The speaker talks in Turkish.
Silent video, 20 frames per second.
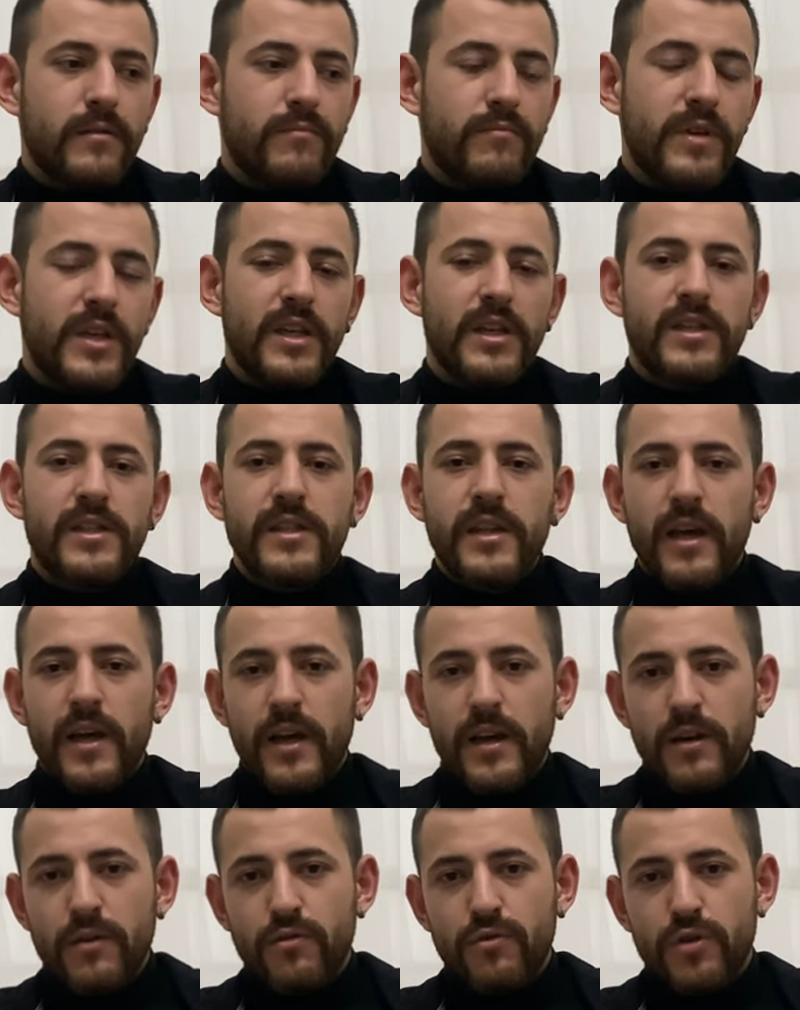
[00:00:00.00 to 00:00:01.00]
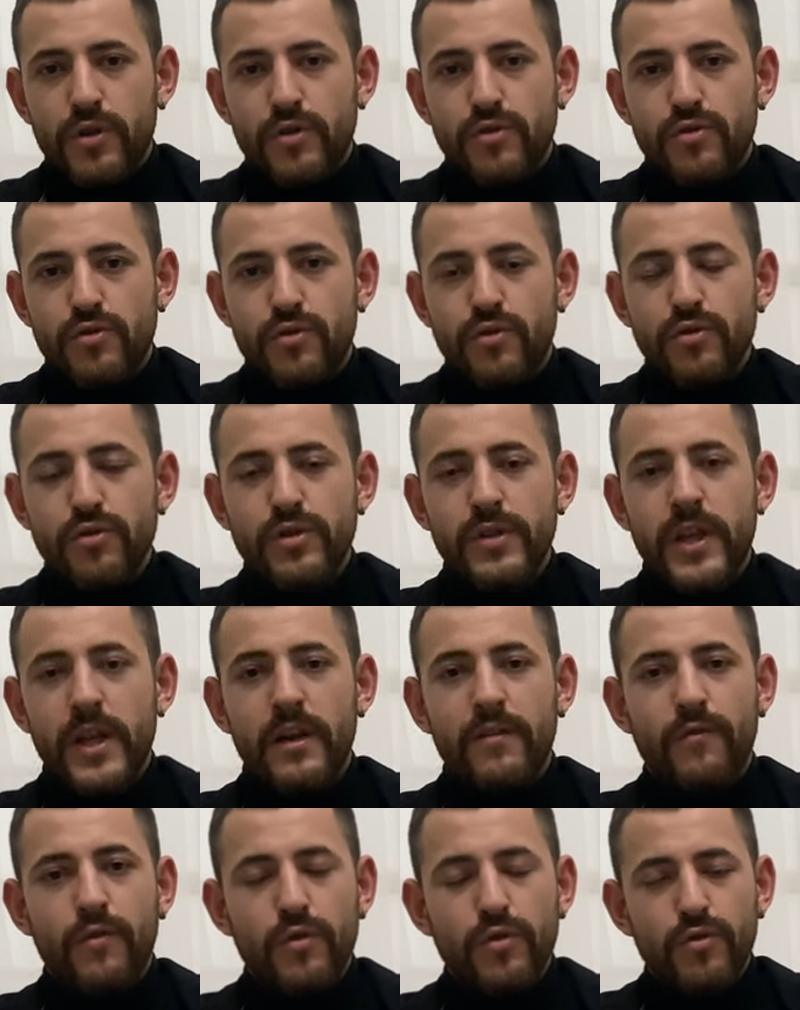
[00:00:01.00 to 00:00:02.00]
bilgisayarla uğraşıyoruz,
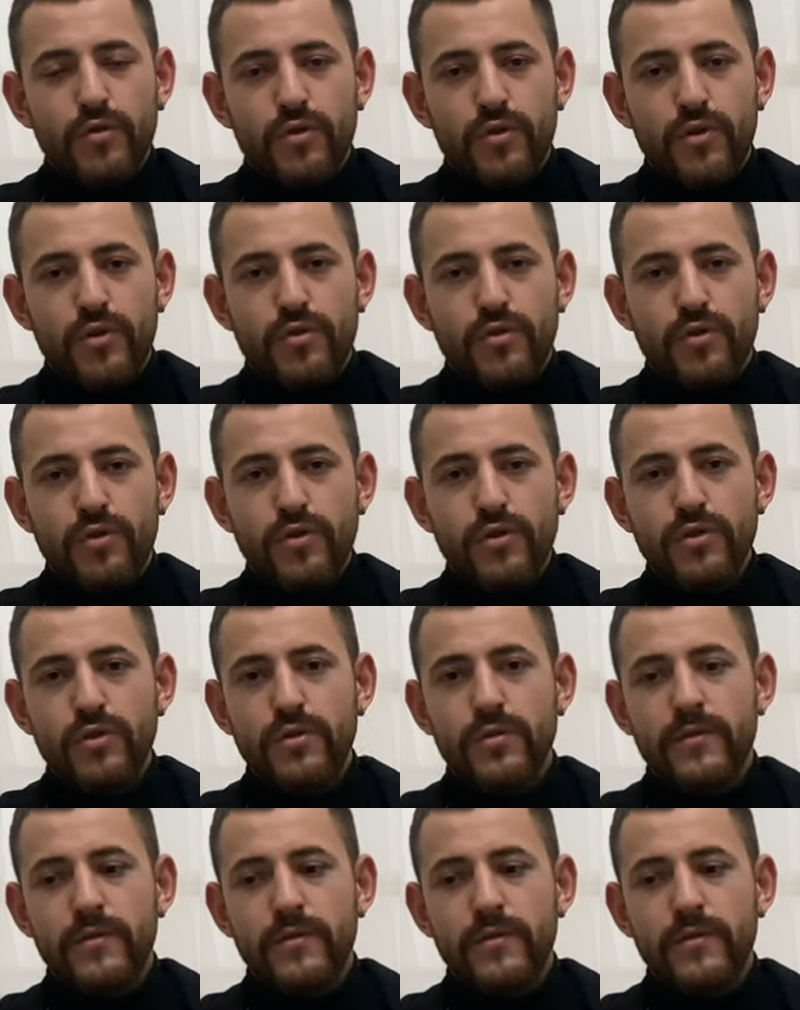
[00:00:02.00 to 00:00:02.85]
telefonla uğraşıyoruz.